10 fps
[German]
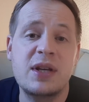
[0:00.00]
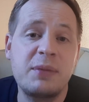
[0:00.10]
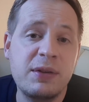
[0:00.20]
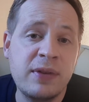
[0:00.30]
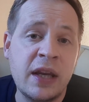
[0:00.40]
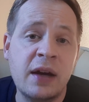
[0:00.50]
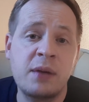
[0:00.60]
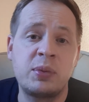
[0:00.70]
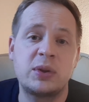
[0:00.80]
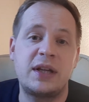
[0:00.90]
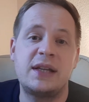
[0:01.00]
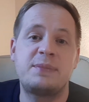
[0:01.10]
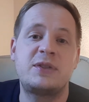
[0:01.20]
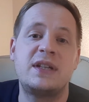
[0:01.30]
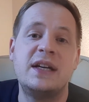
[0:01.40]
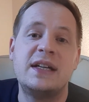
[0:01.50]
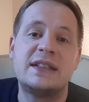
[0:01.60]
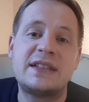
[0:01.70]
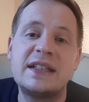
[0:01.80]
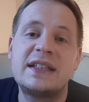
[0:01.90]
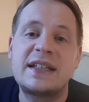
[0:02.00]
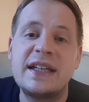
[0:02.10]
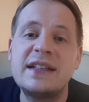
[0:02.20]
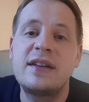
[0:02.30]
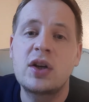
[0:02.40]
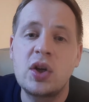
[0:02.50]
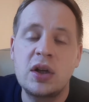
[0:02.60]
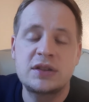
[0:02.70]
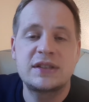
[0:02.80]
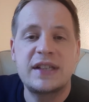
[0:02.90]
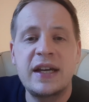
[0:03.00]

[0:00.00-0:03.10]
sie haben die Wiedergeburt erlebt, sie sind Kinder Gottes,